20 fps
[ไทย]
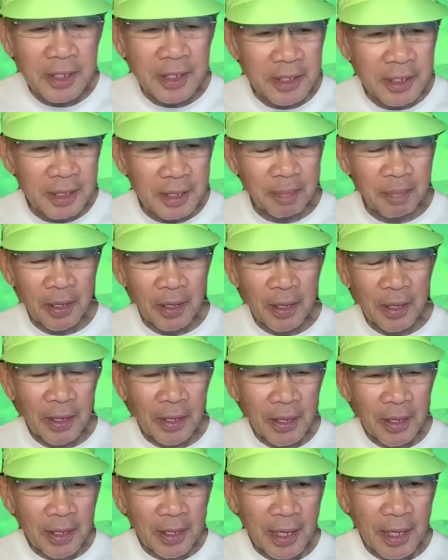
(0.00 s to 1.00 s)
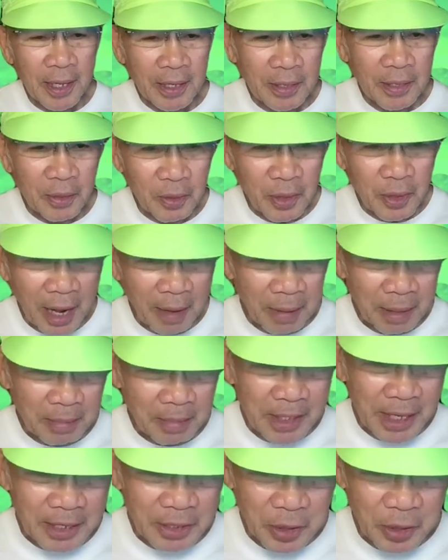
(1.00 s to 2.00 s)
2540 ท่านอุทัยพิม
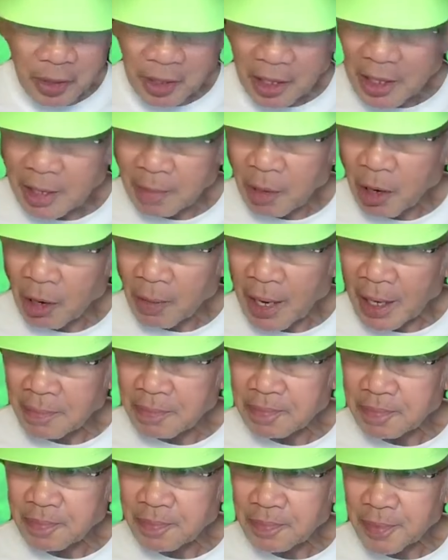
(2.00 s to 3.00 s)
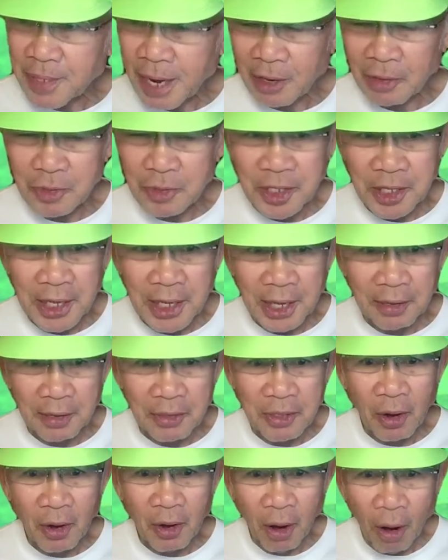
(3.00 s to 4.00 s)
พ์ใจชนก็เลยบอกว่า เอาสีเขียว
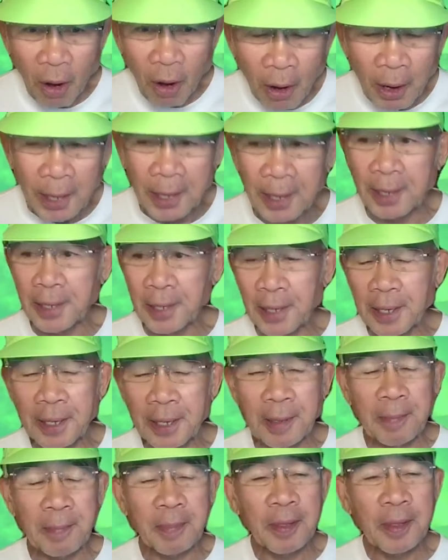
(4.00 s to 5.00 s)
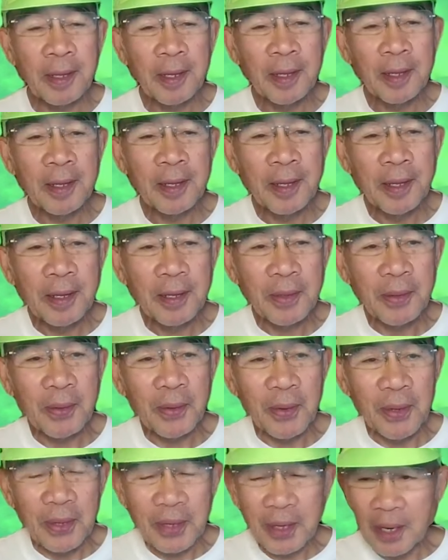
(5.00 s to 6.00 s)
ตองอ่อน ทุก
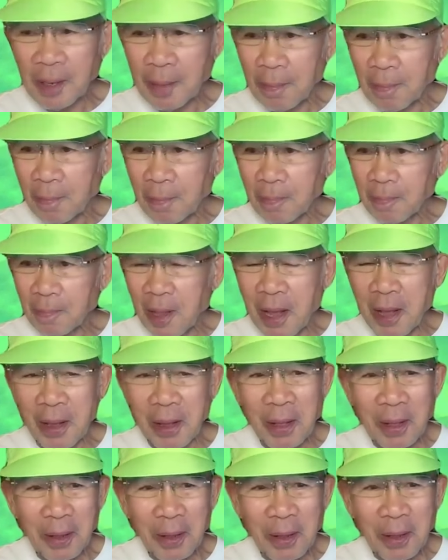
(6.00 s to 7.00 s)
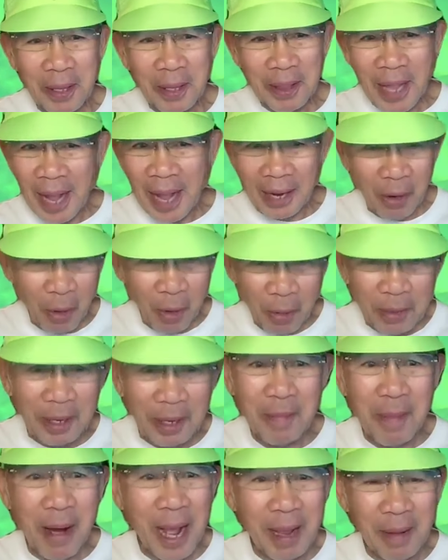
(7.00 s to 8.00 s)
คนก็ตั้งงบกั
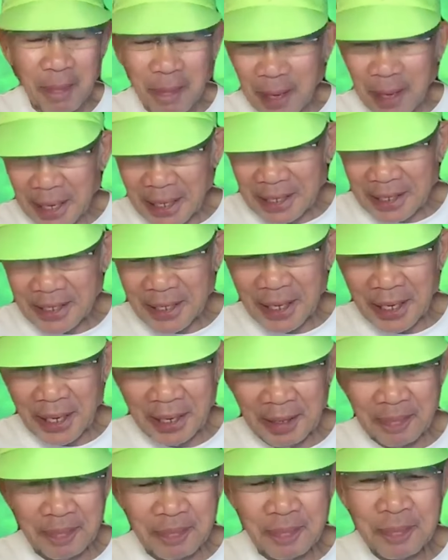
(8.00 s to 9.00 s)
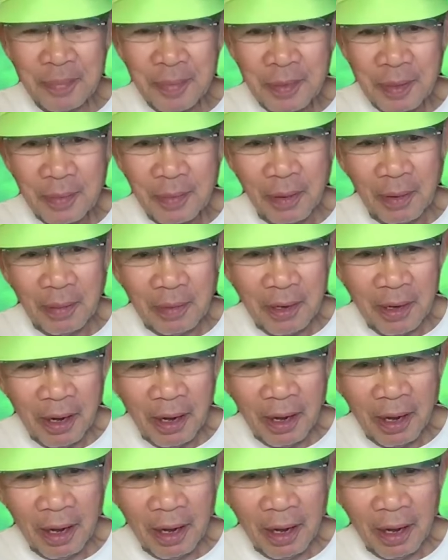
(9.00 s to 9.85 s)
นใหม่เปลี่ยนสี ผมก็